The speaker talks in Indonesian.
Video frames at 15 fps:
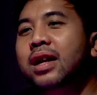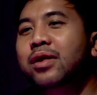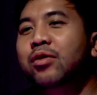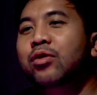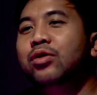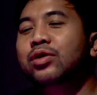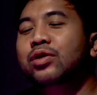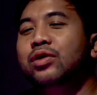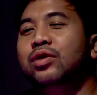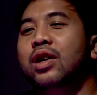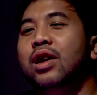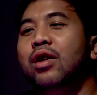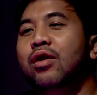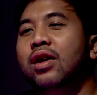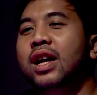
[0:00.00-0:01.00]
dark jokes
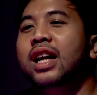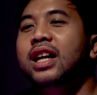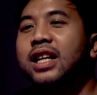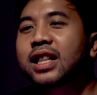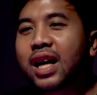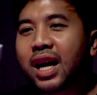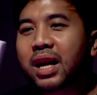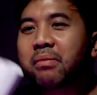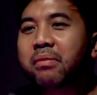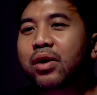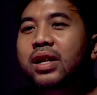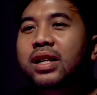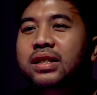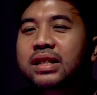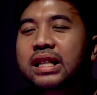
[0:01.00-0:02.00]
yeah. kalau keren kita akan bawain di